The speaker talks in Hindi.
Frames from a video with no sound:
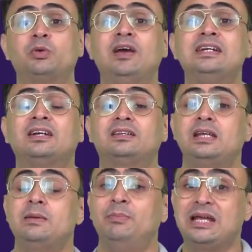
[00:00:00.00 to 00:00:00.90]
प्रोवाइड
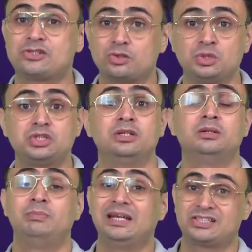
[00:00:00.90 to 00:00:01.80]
करते हैं बेस्ट
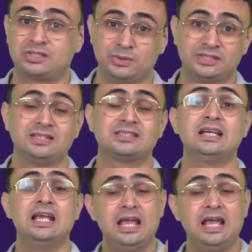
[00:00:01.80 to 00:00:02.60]
क्वेश्चन बेस्ट क्विजेज